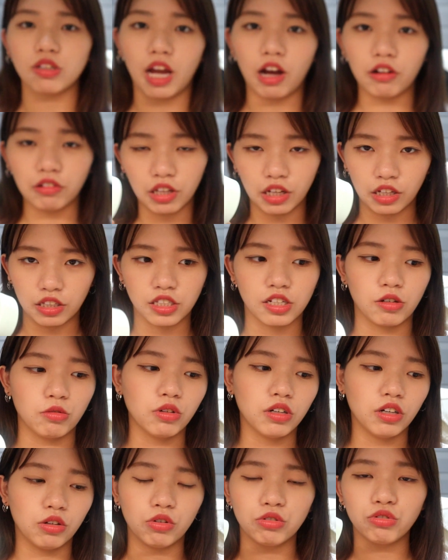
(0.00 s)
说它要停产，
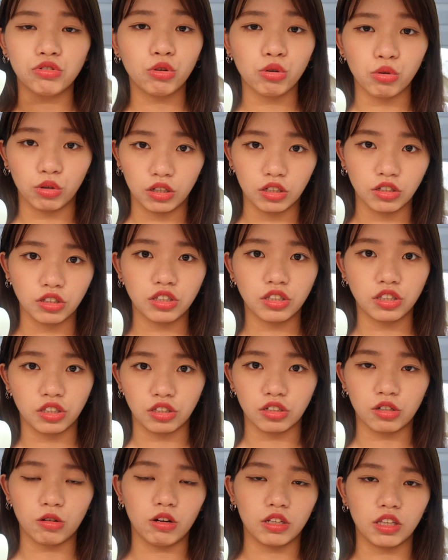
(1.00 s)
我可能会去囤个
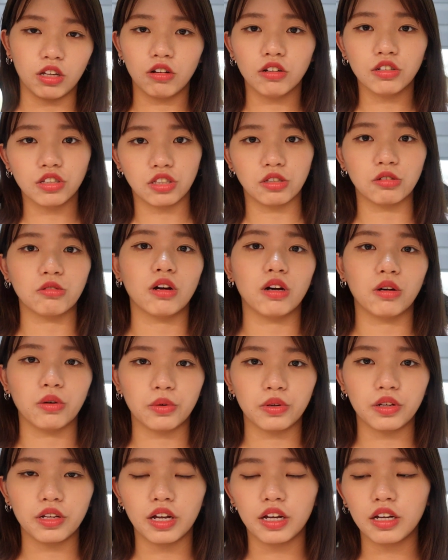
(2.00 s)
十罐到二十罐
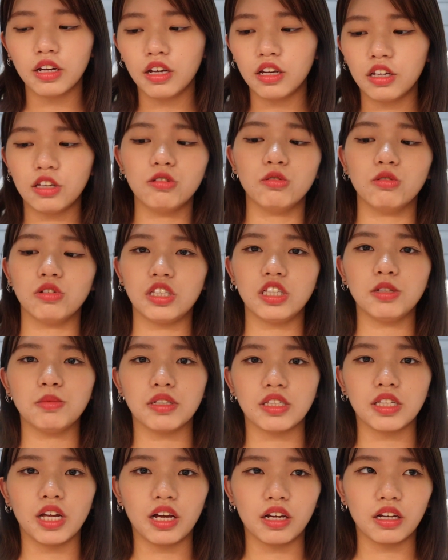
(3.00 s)
回来，因为我基
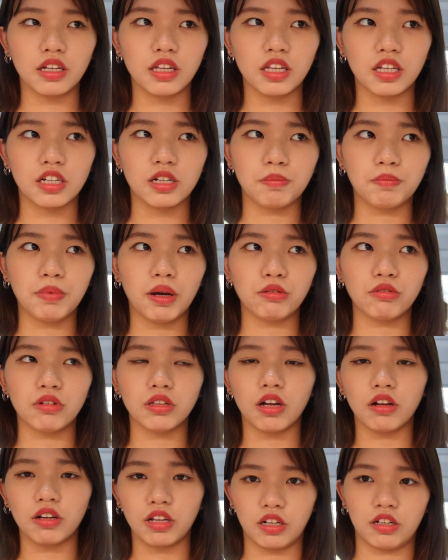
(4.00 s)
本上一个半月
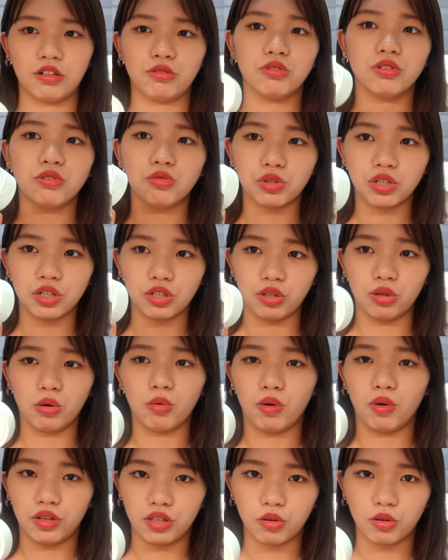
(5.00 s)
到两个月就可以用
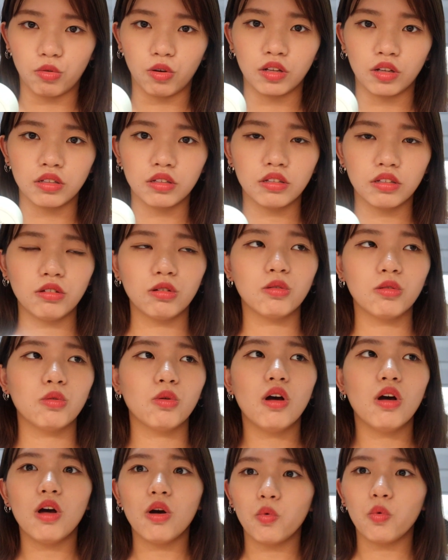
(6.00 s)
完一罐了。因为
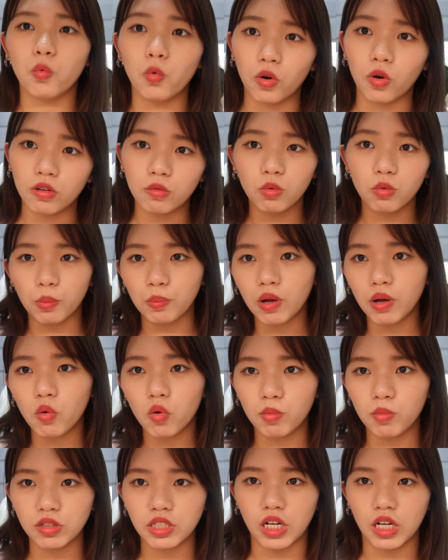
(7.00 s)
我我不知道我
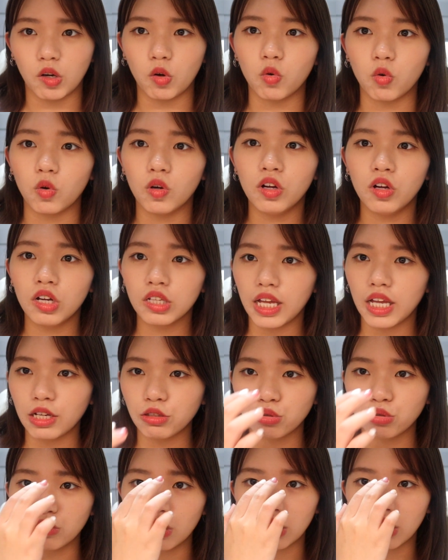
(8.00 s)
有没有讲过，它
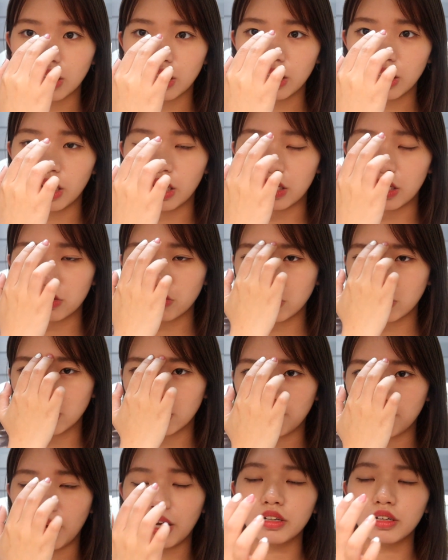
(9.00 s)
除了可以就
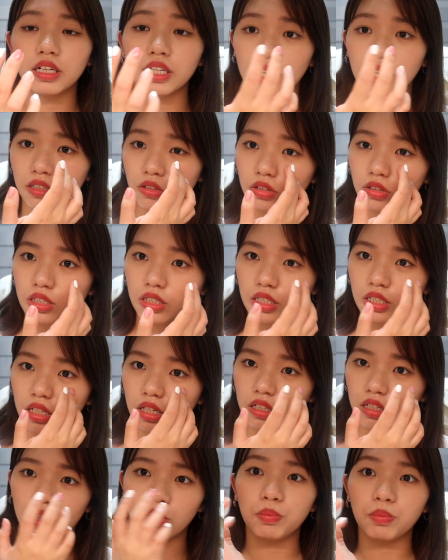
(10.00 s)
是帮脸，就是你
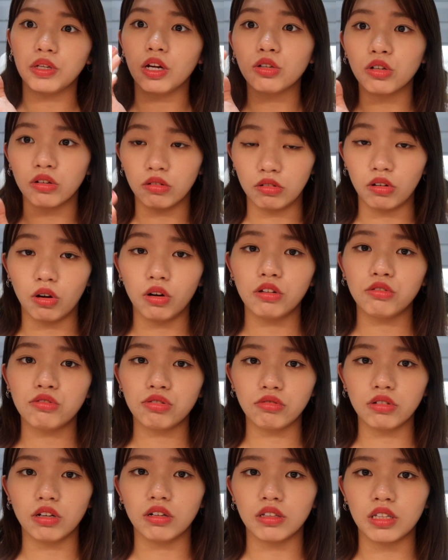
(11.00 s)
可能比较容易
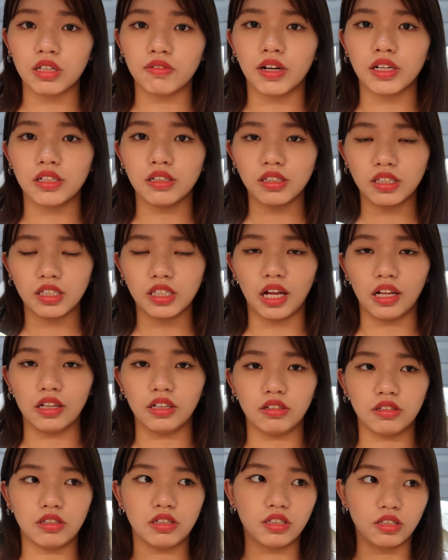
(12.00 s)
出油的地方上
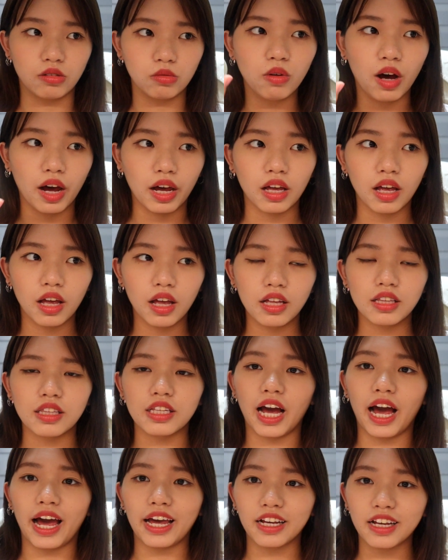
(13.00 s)
了之外，
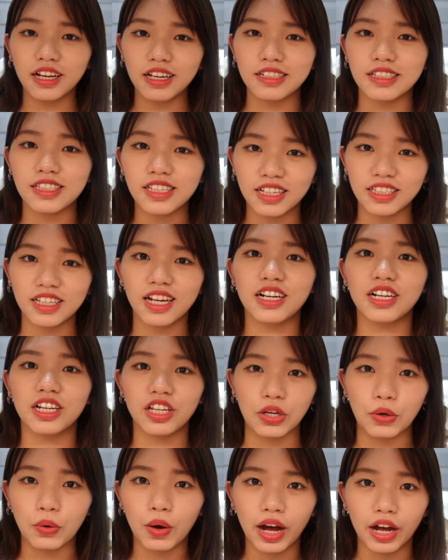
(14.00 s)
你还可以上在
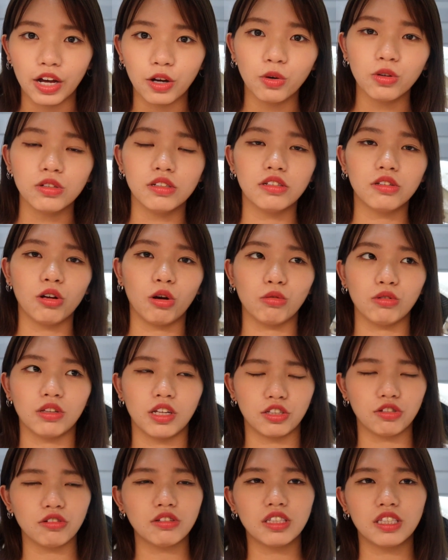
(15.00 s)
刘海或者是头
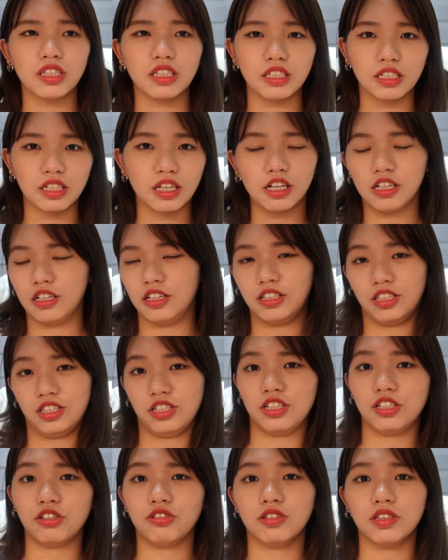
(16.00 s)
顶，就你可能
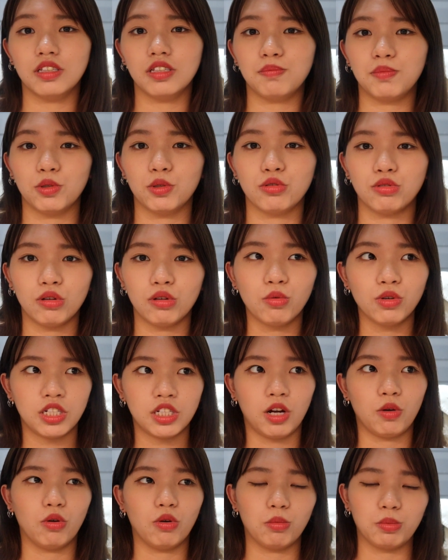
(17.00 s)
今天就是比如说
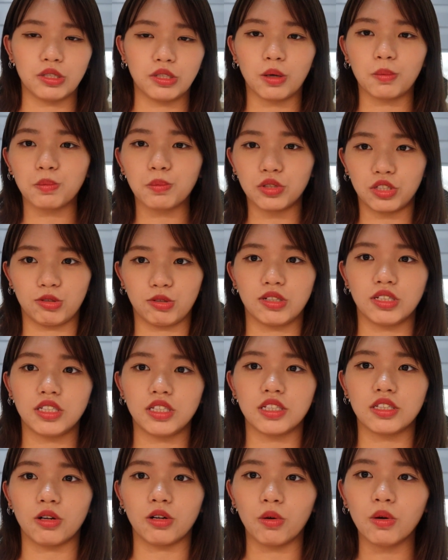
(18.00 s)
像我比较不喜欢
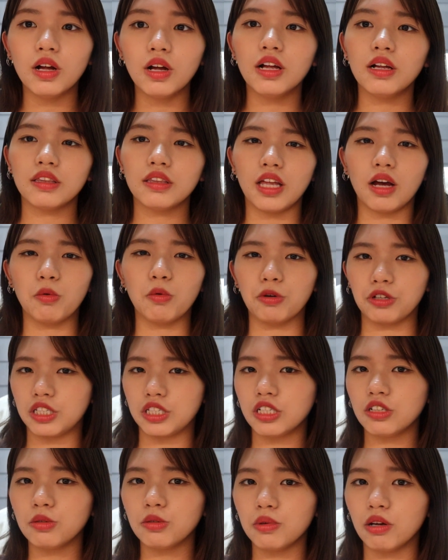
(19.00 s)
洗头，但我
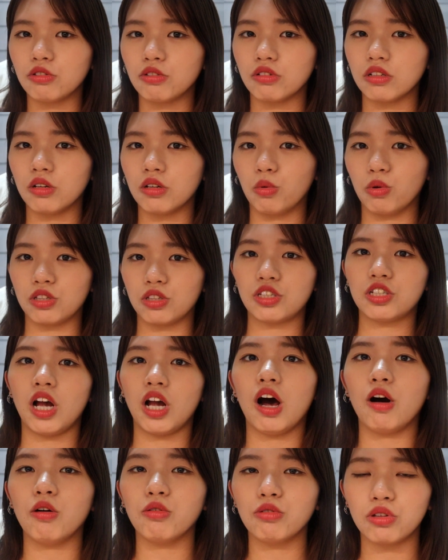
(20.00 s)
今天又没有觉得我
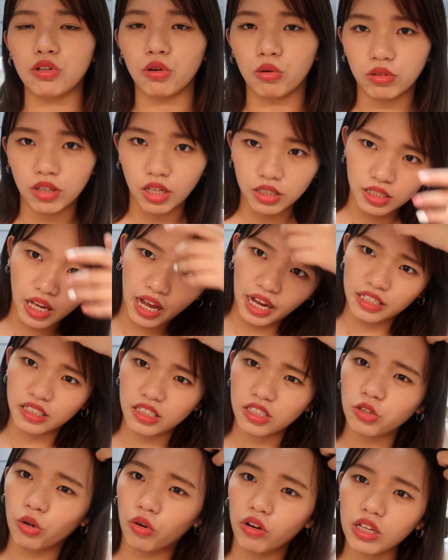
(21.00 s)
超油？但是还
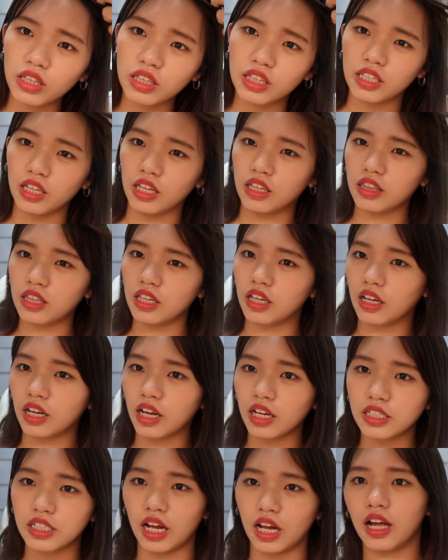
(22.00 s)
是有一点点，
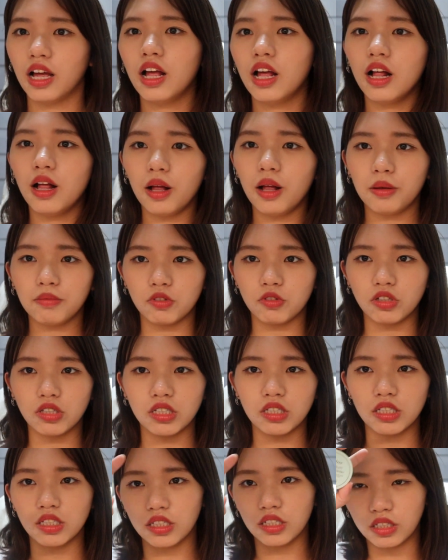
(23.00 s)
看起来就
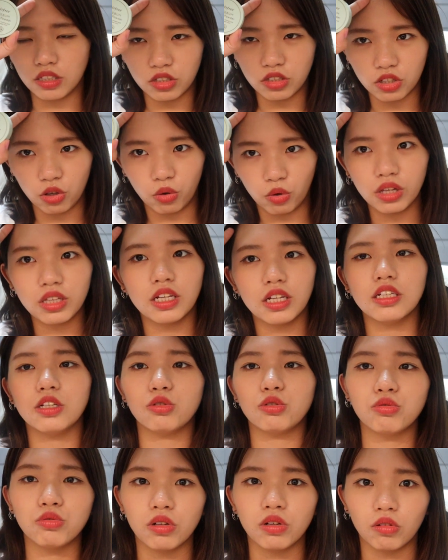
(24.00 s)
是有一点点
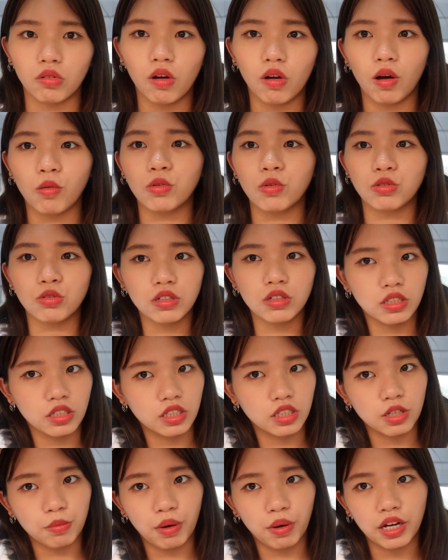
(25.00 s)
出油的话，我就会直
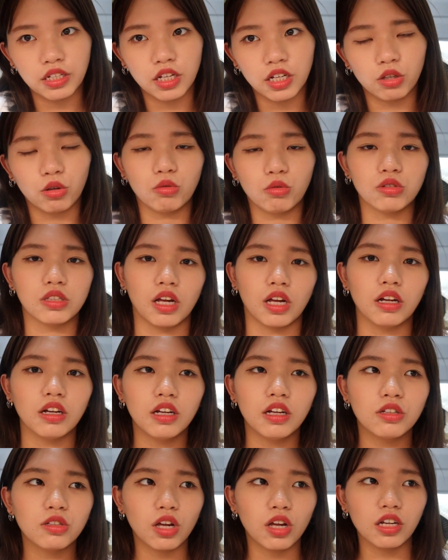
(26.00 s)
接拍在头上。
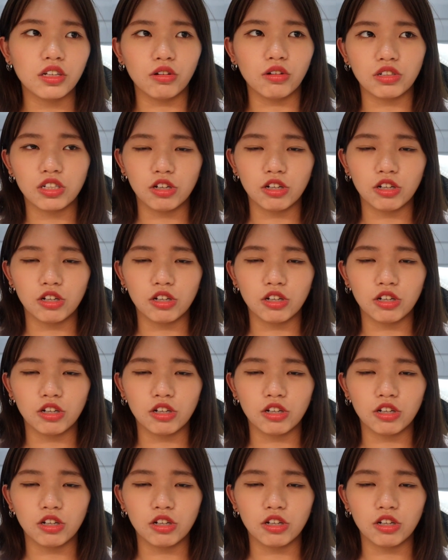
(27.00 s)
虽然有